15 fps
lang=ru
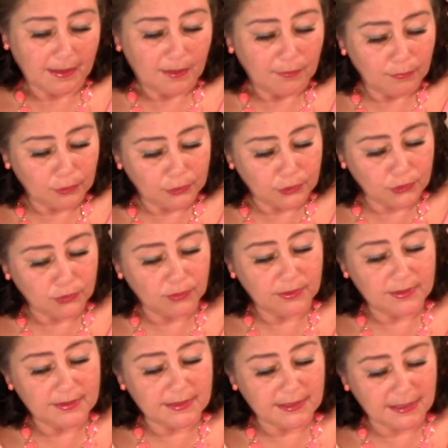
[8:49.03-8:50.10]
вот что
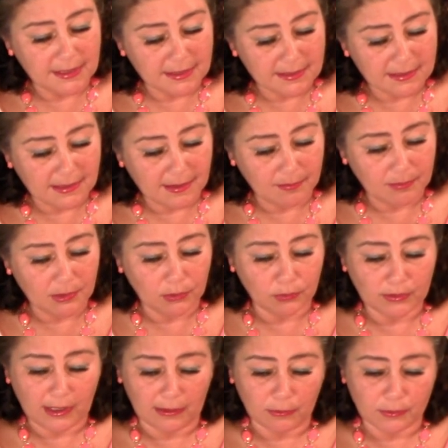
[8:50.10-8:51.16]
интересное мне
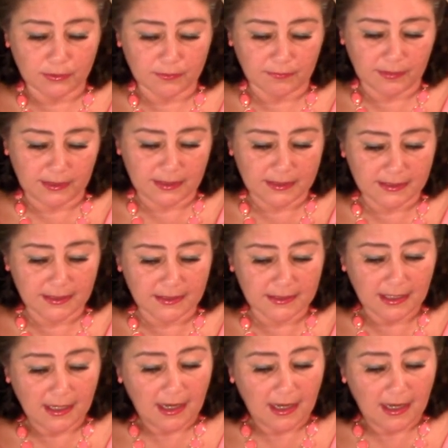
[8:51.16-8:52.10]
удалось выяснить